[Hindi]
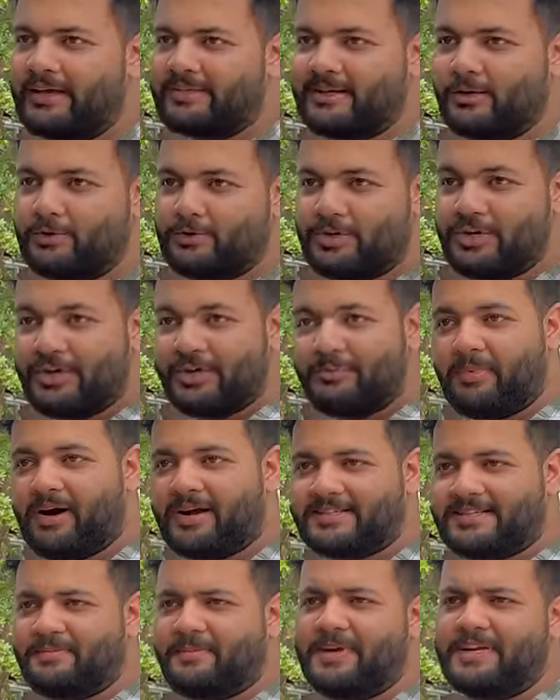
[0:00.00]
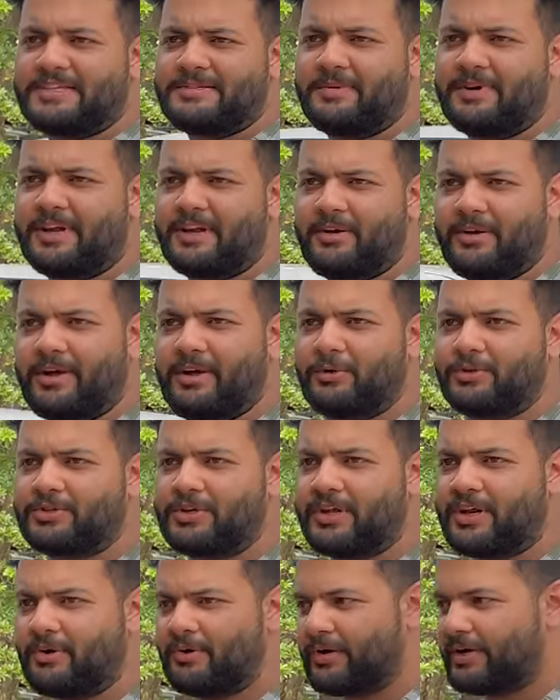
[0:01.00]
ऐसा कुछ नहीं कि बाहर से पेच मारा हुआ है कुछ
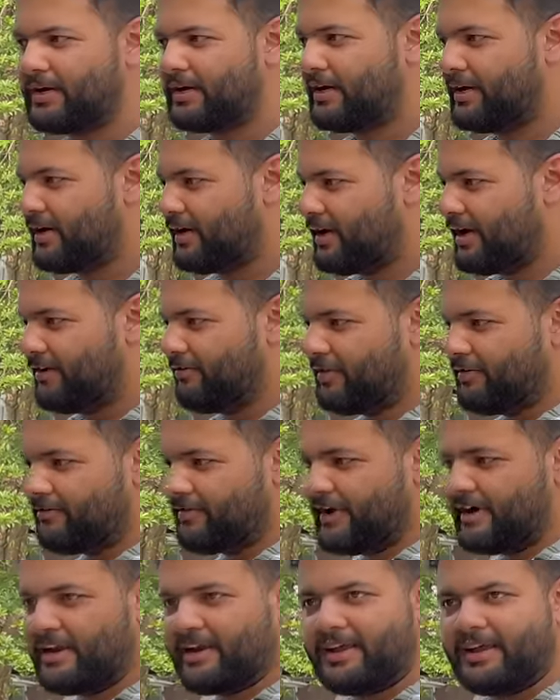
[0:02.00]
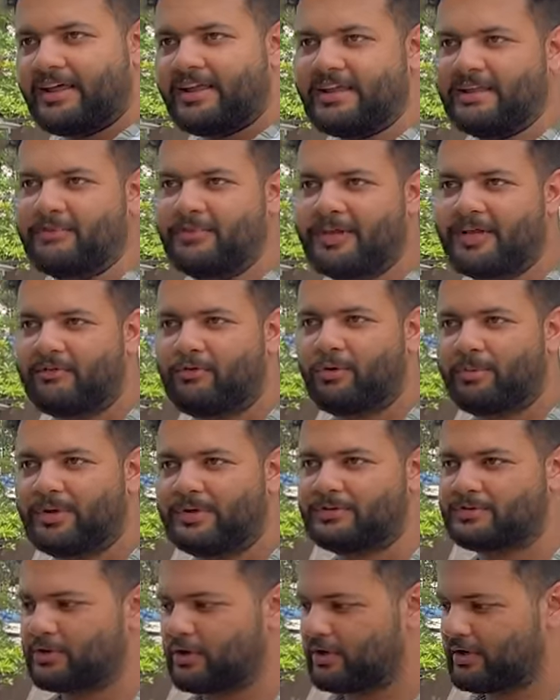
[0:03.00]
करा हुआ है इवन फेंडर लाइनिंग भी है वो भी
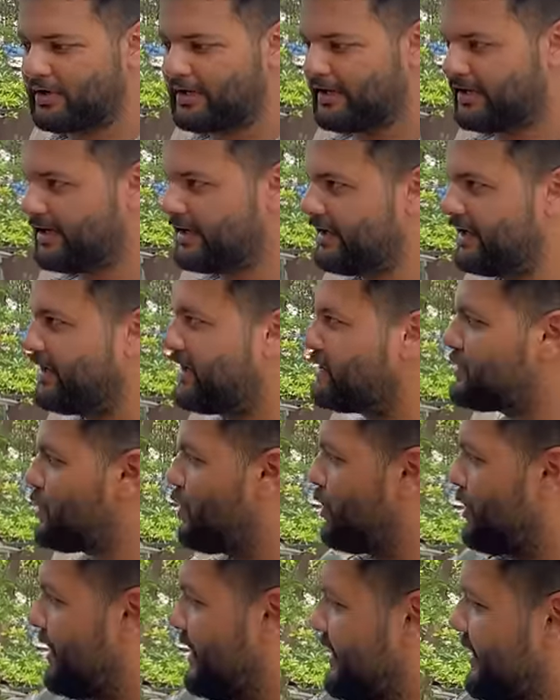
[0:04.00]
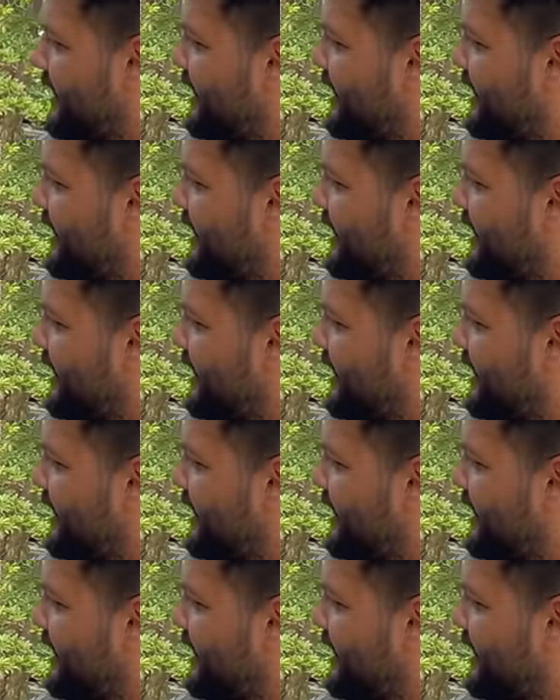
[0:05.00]
इंस्टॉल करी गई है शॉकर